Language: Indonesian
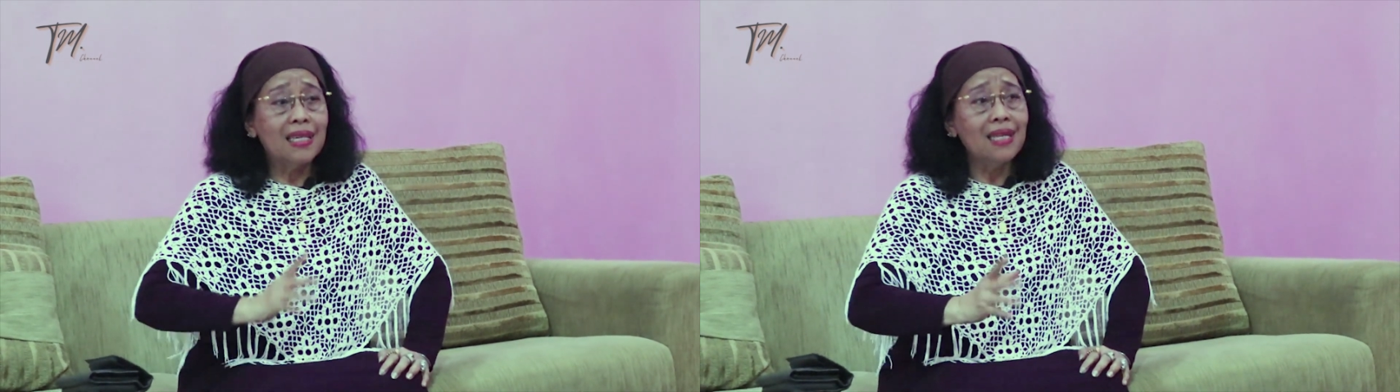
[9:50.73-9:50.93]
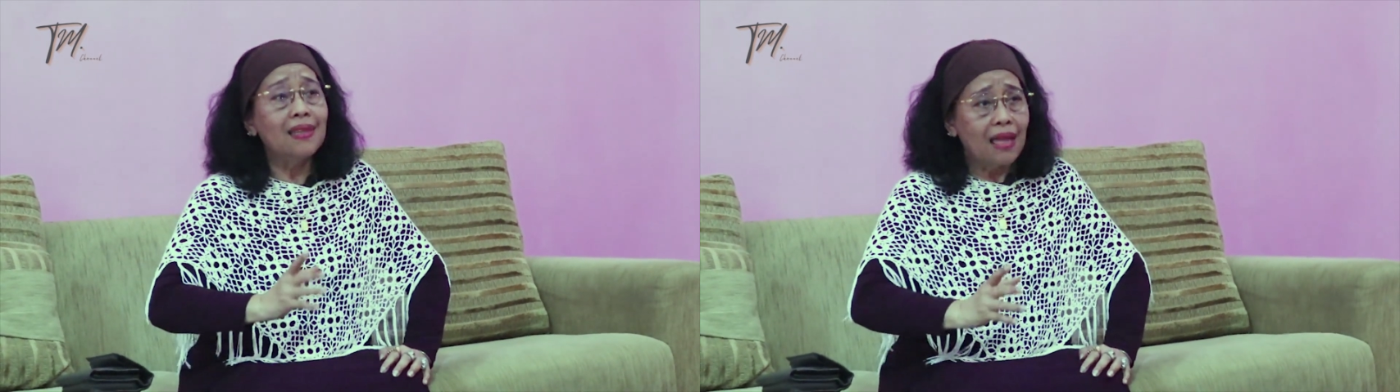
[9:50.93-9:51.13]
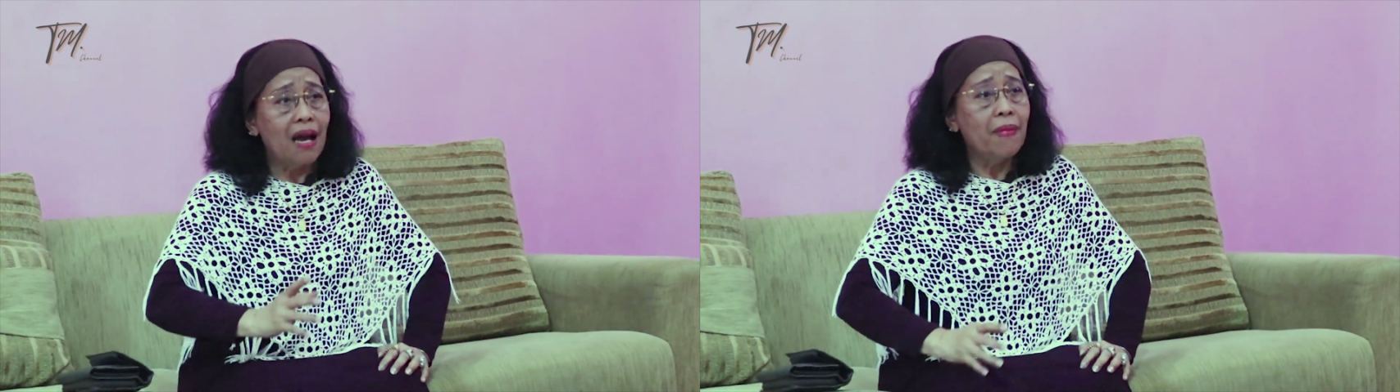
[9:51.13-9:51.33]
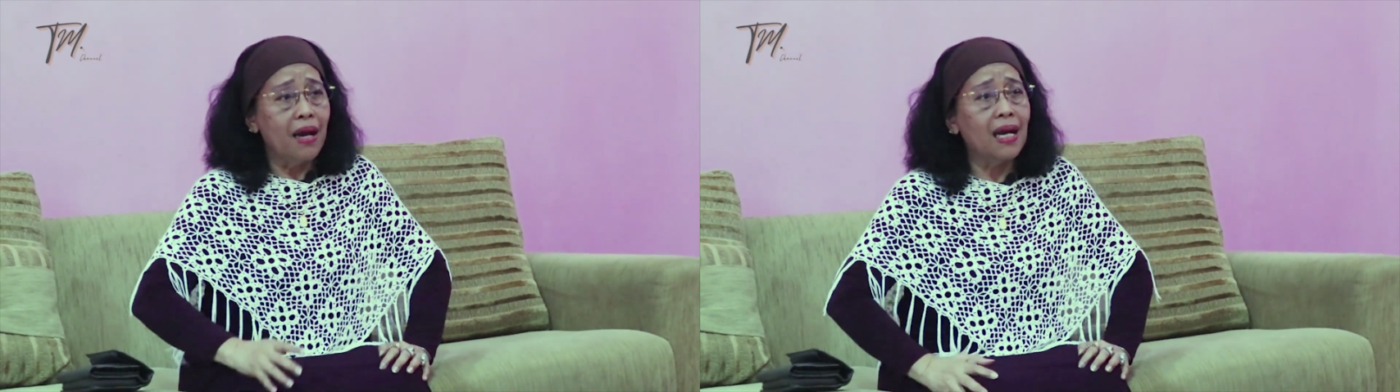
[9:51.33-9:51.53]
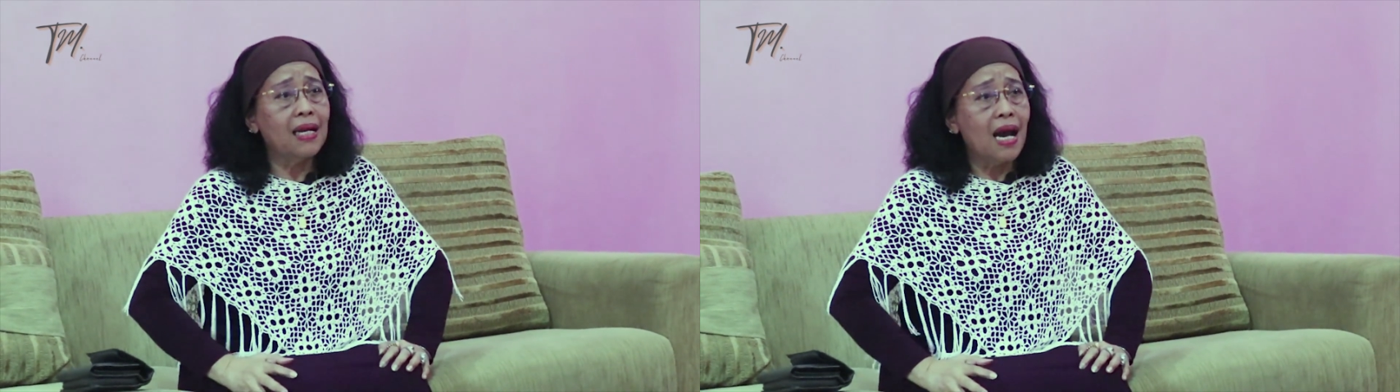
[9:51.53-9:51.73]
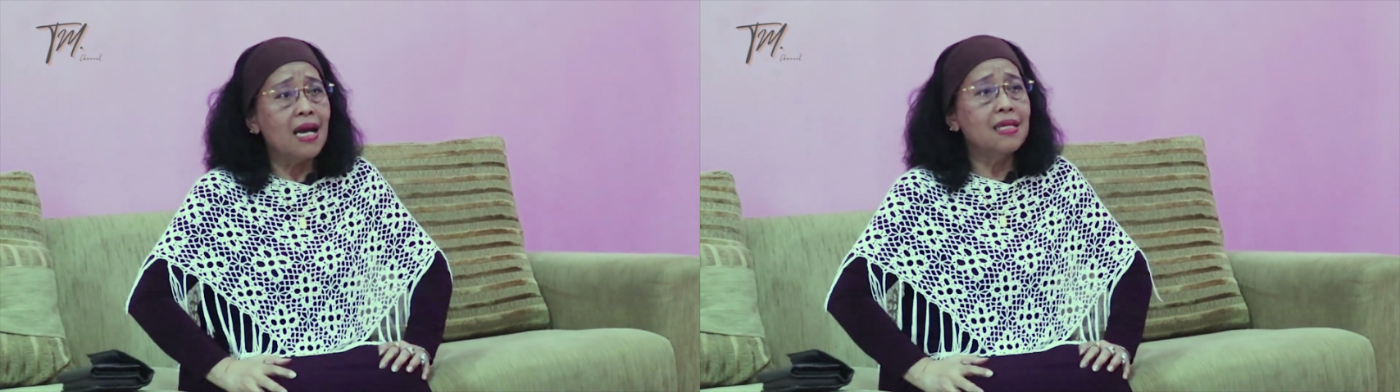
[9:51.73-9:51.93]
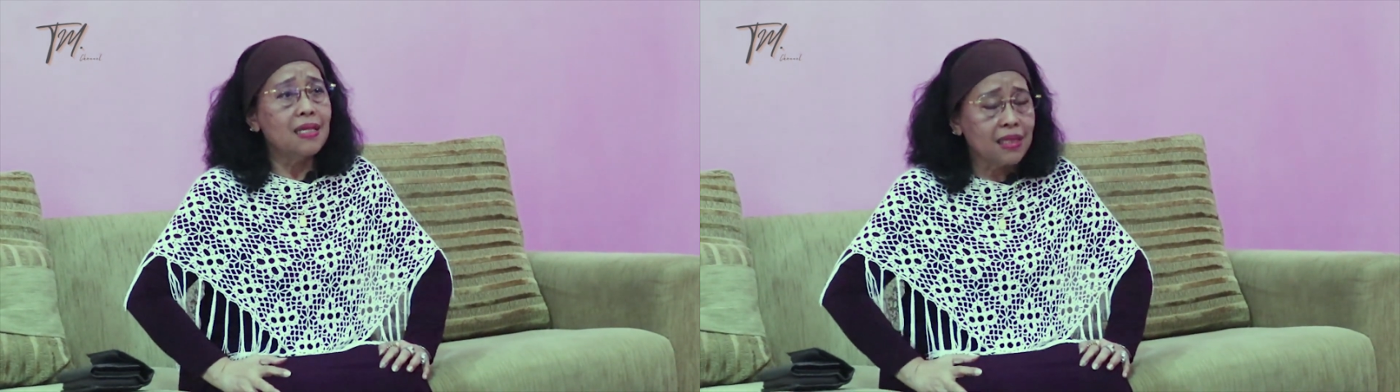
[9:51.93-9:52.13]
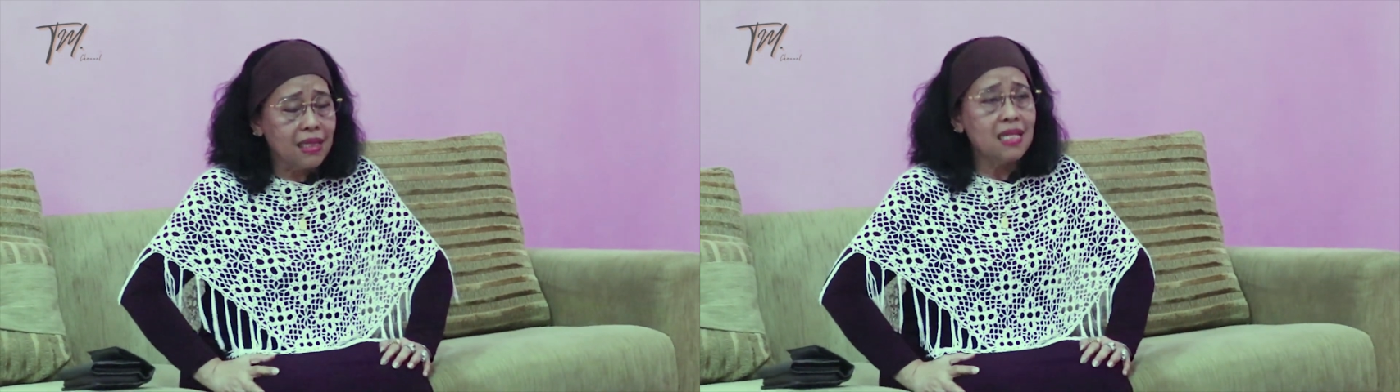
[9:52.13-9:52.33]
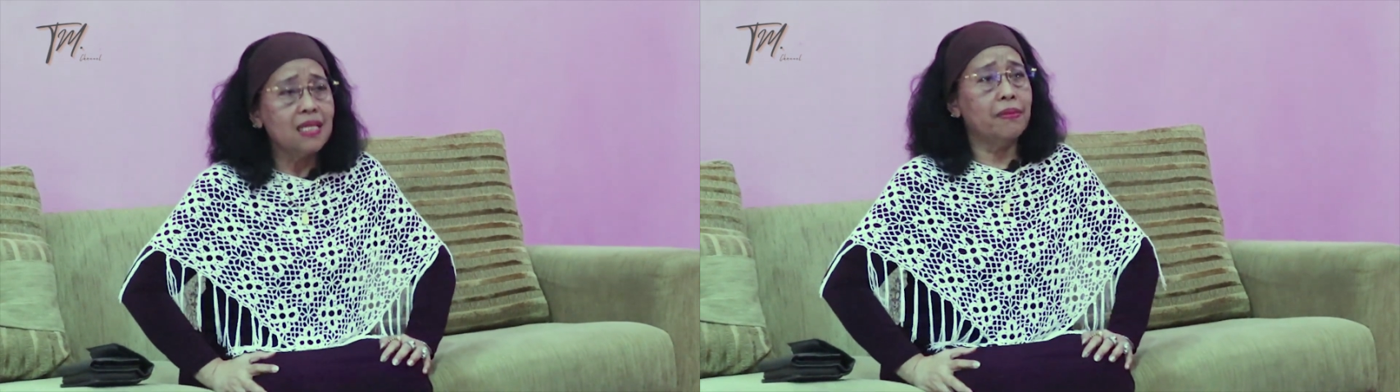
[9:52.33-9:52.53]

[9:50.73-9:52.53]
Kita makan aja sering